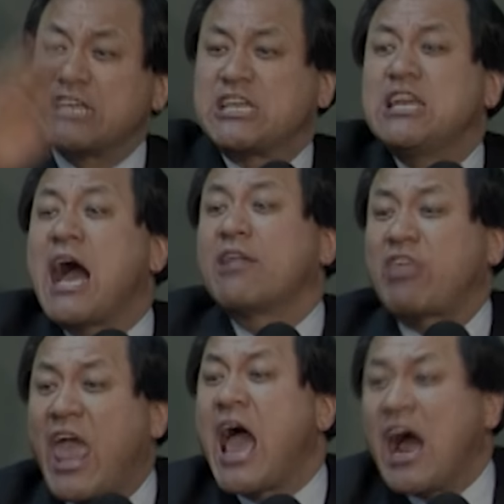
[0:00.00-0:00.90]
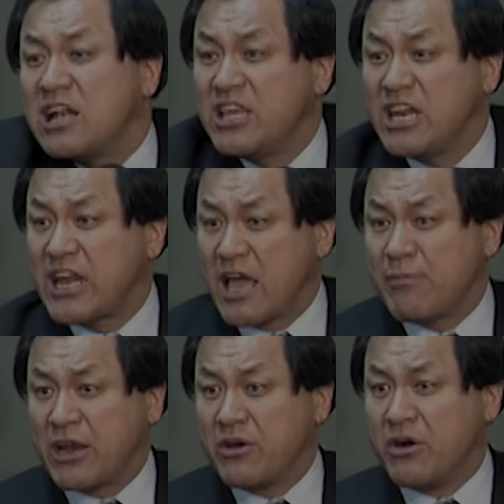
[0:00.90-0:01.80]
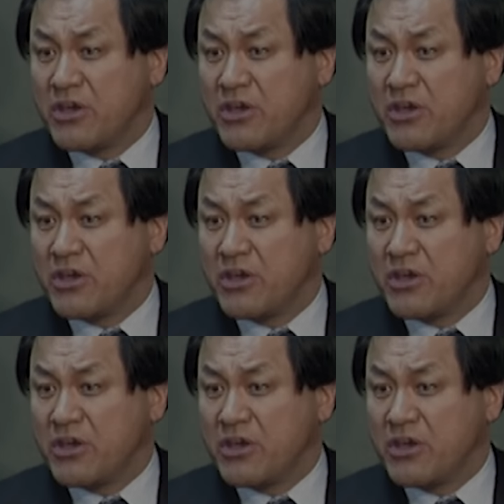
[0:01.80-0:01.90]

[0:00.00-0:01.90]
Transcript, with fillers: 신랑한테 해야 할 일이라 이 말이오.